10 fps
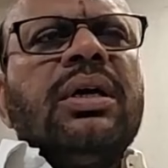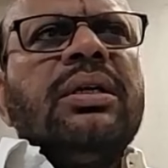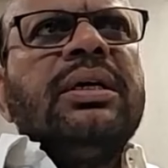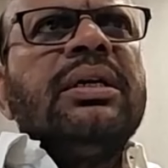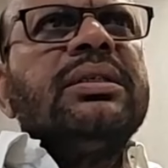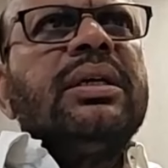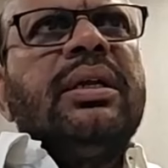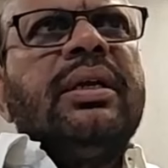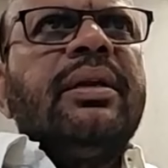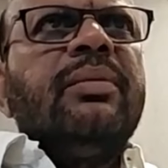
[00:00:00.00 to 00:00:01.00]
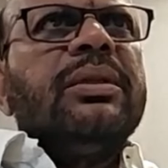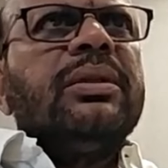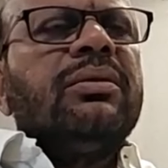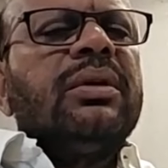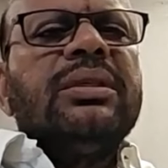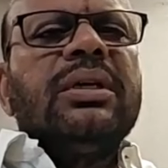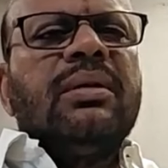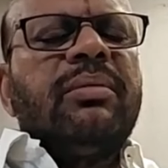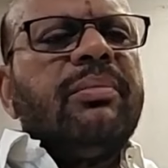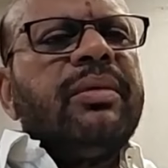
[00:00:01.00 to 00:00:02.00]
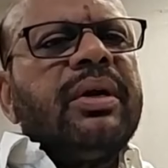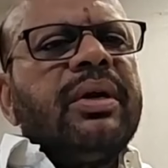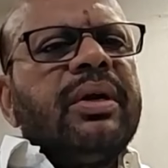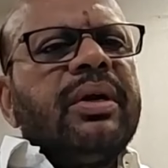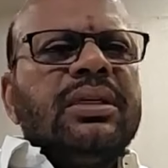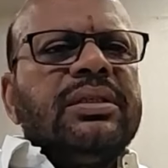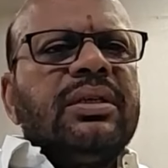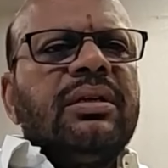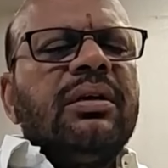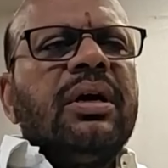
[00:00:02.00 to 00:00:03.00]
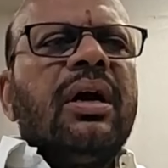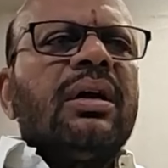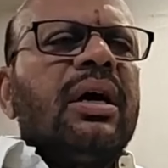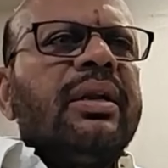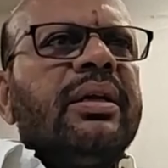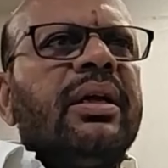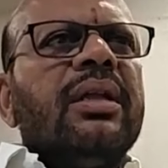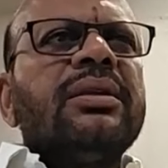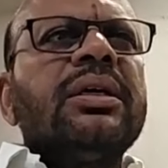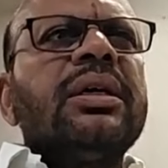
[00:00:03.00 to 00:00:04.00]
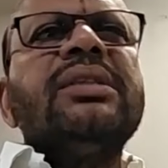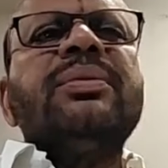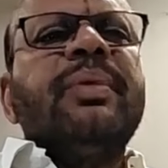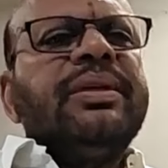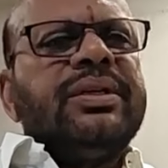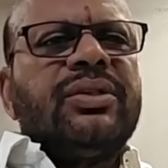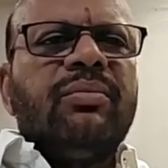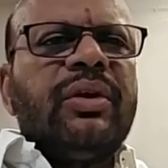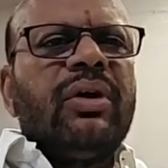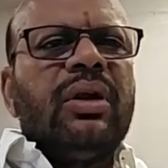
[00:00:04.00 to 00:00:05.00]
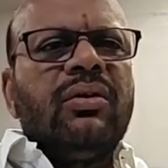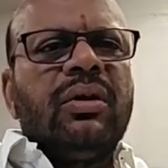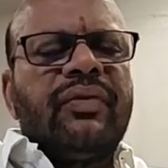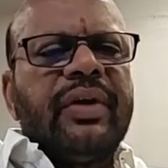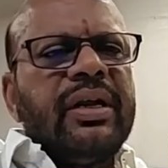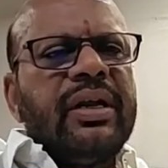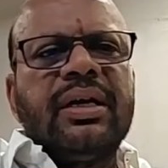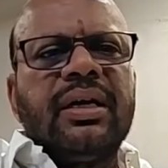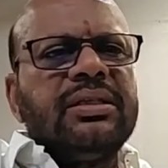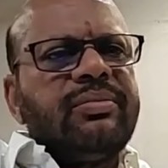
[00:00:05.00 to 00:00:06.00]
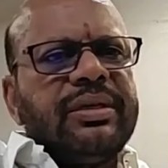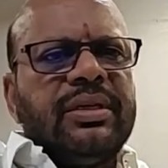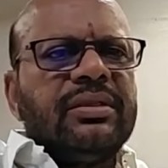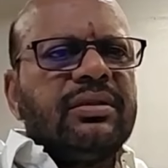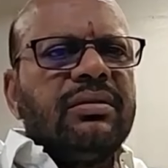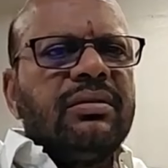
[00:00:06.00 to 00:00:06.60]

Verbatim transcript: జనసేన టీం అంతా కూడా చాలా బ్రహ్మాండంగా పనిచేశారు కార్యక్రమం అంతా కలిసి పనిచేస్తాం మేము వాళ్ళు కూడా ఫ్రెండ్లీగా కలిసి పనిచేస్తాం